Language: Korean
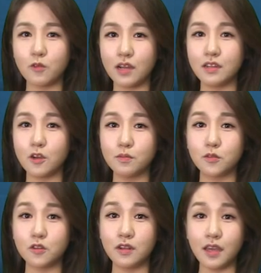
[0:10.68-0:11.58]
관리
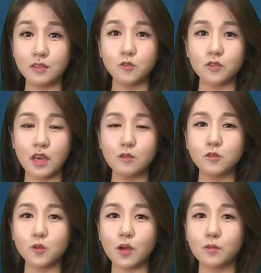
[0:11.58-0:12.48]
업무를
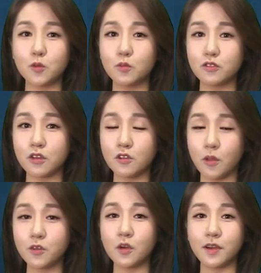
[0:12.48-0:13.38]
한국해운조합으로부터
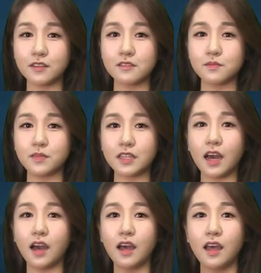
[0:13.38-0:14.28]

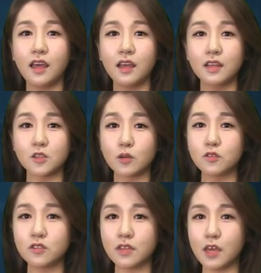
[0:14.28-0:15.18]
넘겨받았습니다.
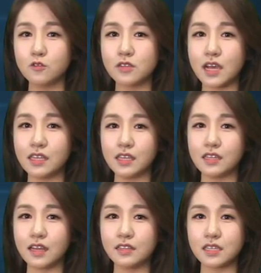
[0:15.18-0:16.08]
정부는 해운사
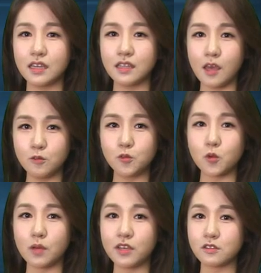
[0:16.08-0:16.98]
이익단체인
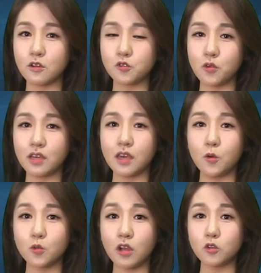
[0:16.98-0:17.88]
해운조합에서
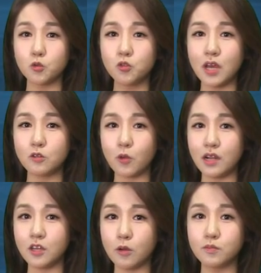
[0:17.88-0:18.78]
수행해오던
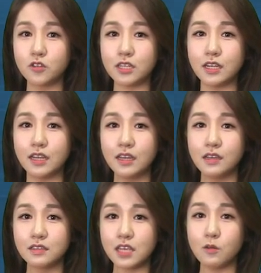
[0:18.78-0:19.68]
운항관리 업무를
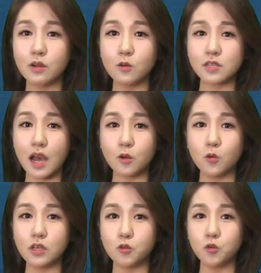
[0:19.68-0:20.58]
세월호
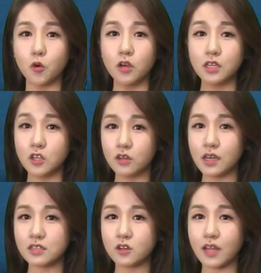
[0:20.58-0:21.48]
사고 이후
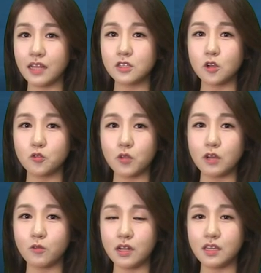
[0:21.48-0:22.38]
여객선
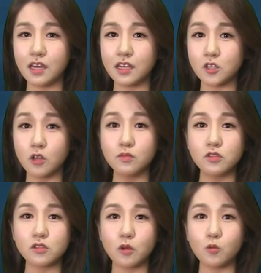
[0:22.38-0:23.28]
안전운항관리의
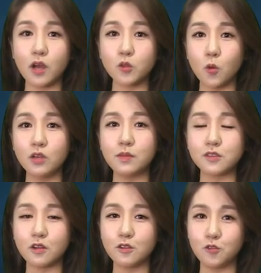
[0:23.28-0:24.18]
전문성과
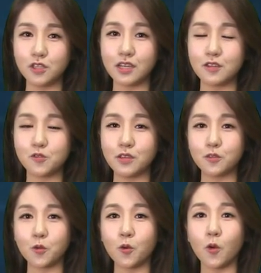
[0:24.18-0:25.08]
독립성을 유지할 수
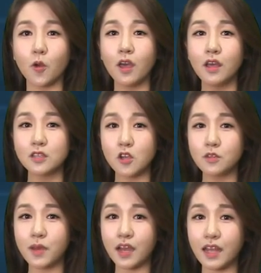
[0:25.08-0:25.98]
있도록
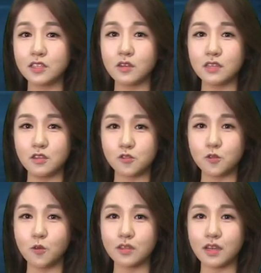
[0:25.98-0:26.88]

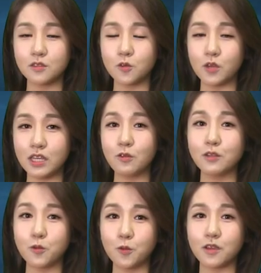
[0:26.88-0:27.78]
선박안전기술공단으로
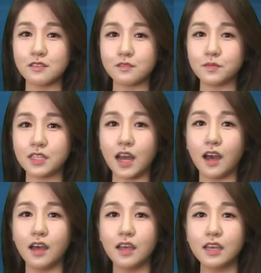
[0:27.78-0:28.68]
이관토록 했습니다.